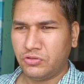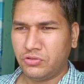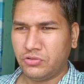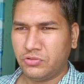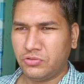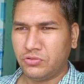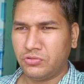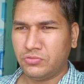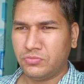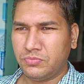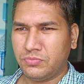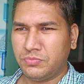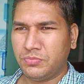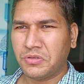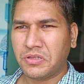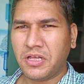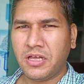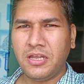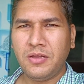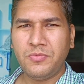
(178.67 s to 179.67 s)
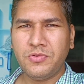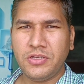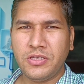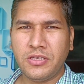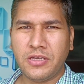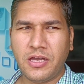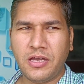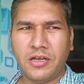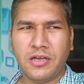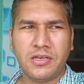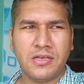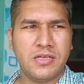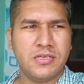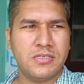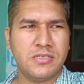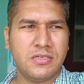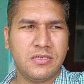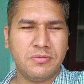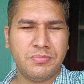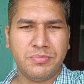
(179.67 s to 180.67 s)
तो बताना मुझे क्या करना
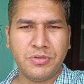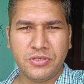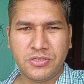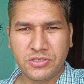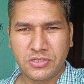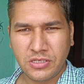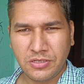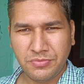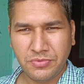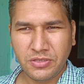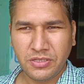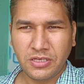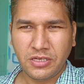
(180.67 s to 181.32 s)
चाहिए बच्चे भी